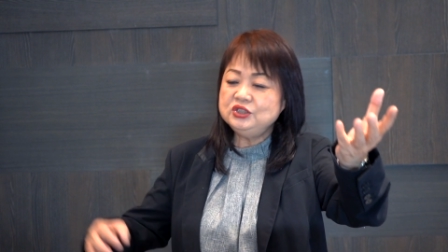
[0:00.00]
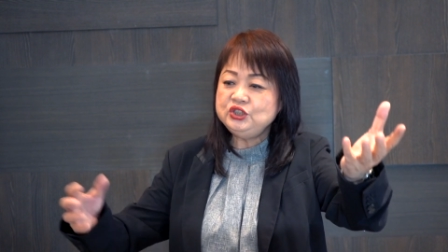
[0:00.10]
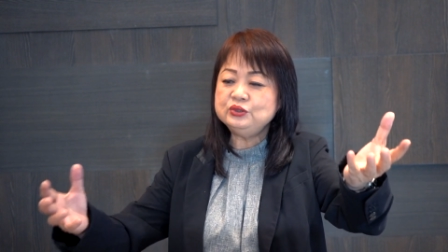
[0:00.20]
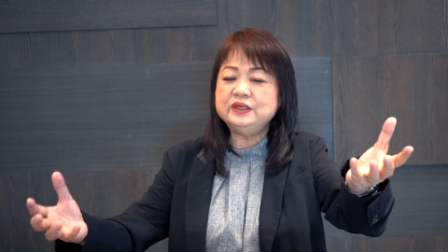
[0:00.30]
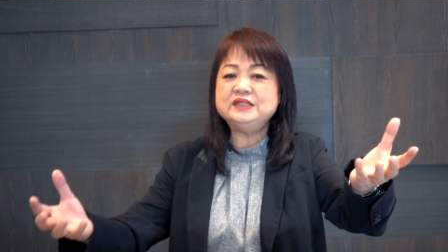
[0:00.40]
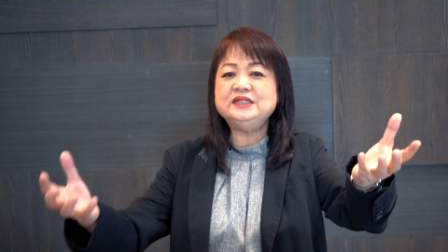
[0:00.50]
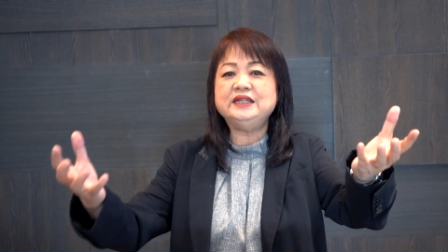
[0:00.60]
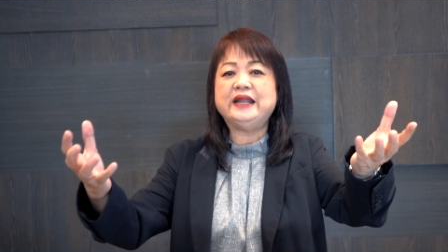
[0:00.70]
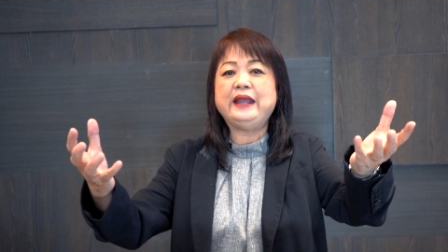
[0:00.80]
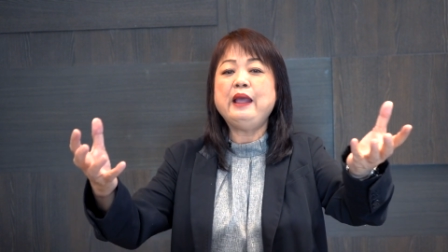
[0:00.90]
救了
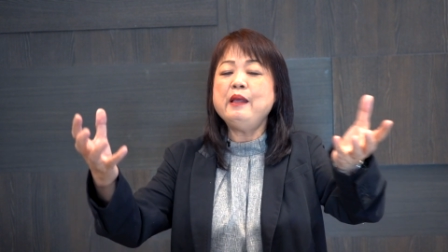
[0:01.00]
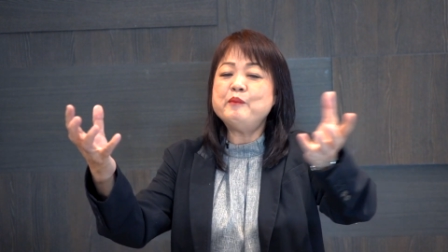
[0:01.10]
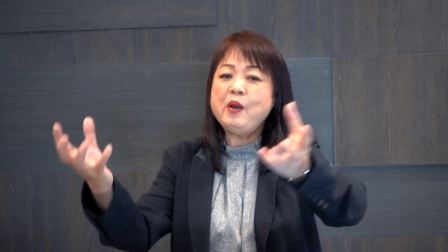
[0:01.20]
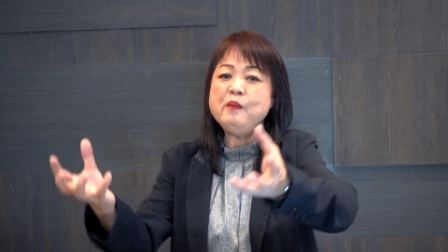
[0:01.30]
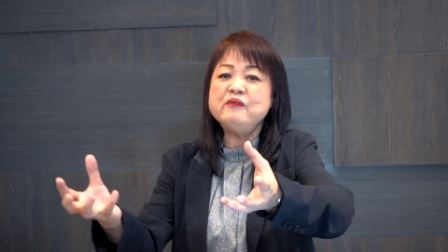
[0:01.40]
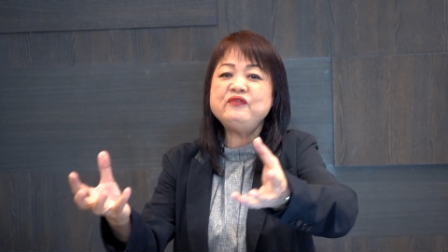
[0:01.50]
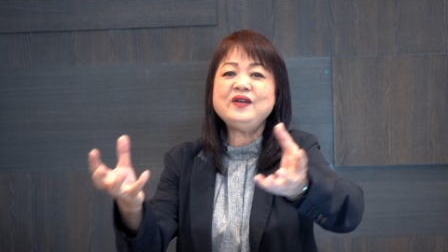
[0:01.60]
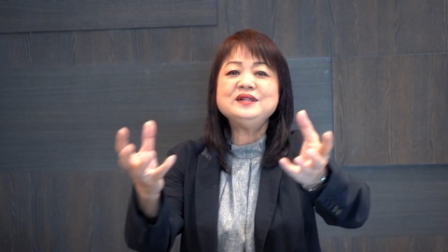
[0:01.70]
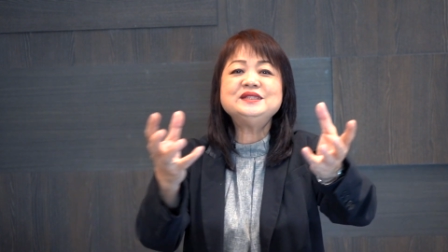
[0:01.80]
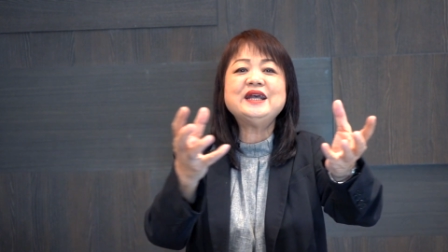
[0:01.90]
起来，把我们
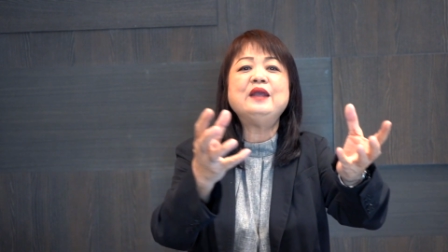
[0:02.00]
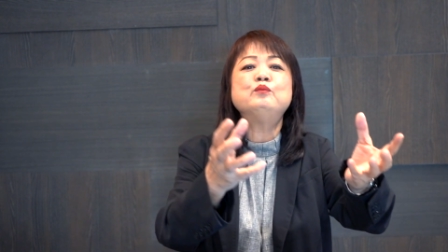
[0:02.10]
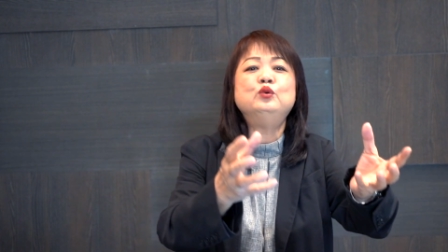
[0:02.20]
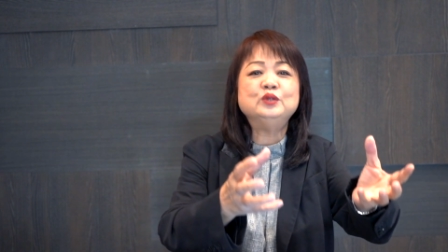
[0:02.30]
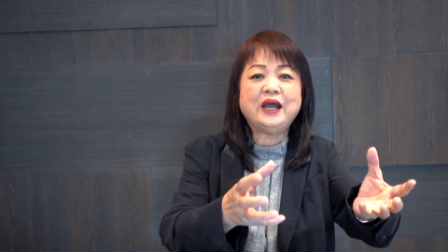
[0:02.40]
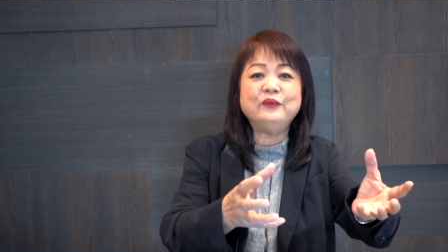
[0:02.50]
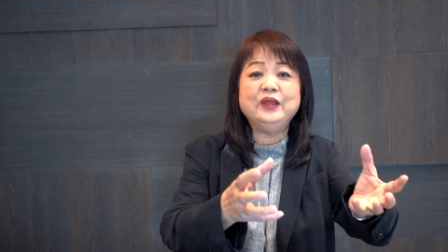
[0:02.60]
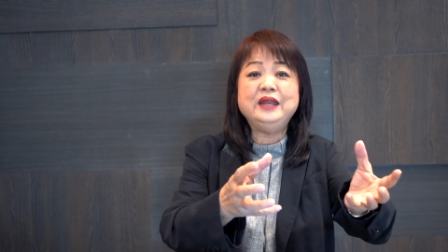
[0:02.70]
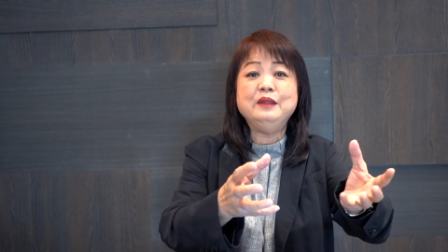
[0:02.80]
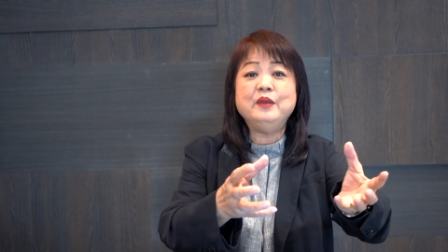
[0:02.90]
放在葡萄
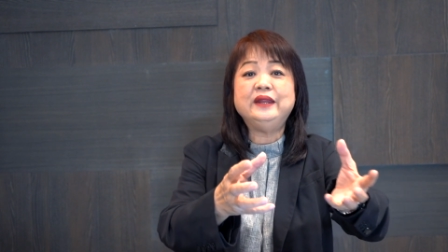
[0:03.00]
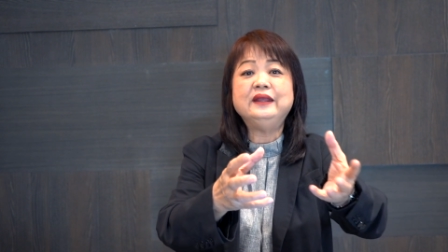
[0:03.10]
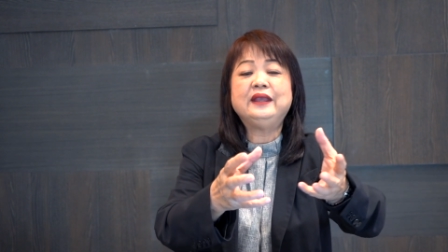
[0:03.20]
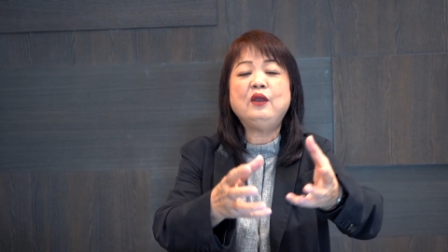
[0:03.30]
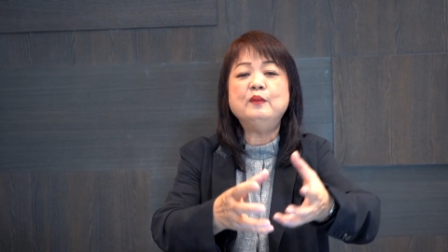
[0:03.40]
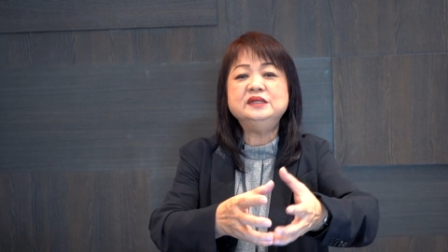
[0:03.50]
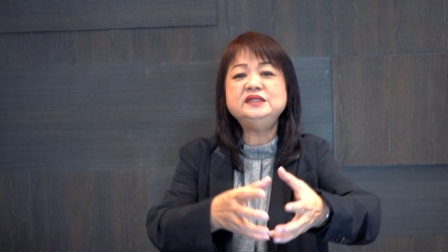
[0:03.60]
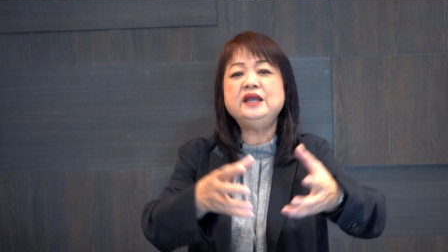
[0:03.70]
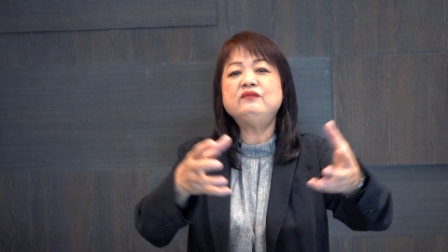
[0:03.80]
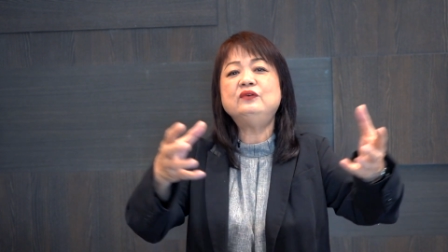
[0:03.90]
园里面，给我们
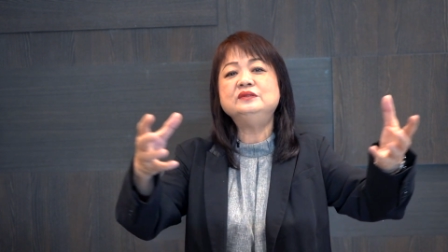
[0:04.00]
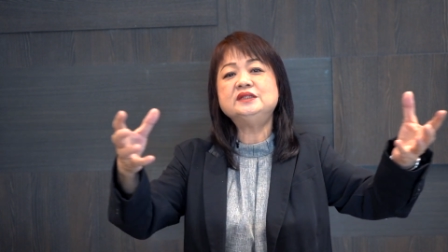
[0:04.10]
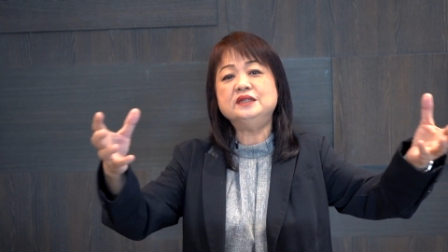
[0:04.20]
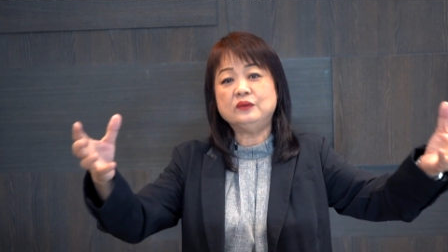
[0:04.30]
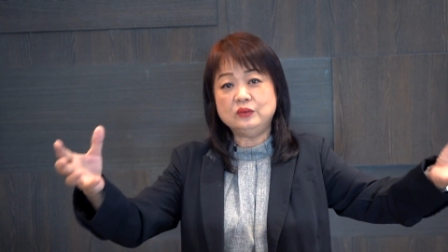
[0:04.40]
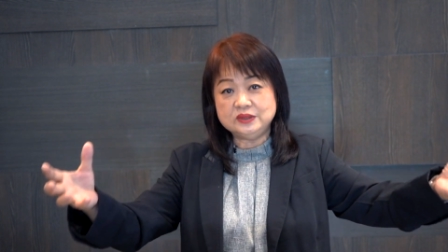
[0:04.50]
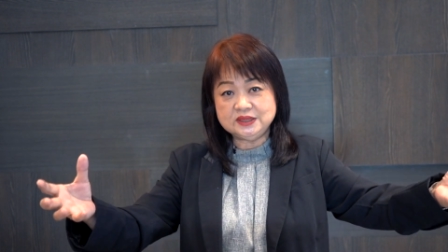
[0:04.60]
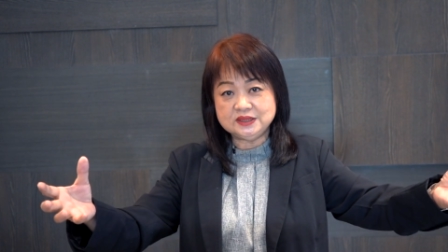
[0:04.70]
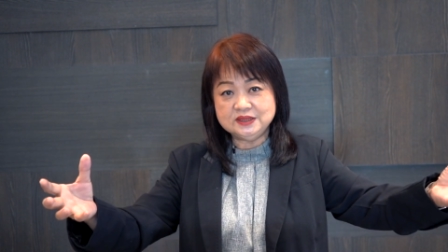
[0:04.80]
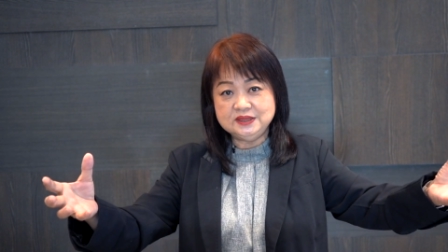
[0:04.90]
结丰盛的果
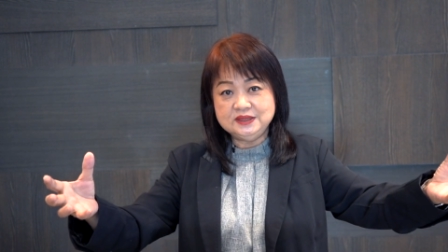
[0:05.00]
子。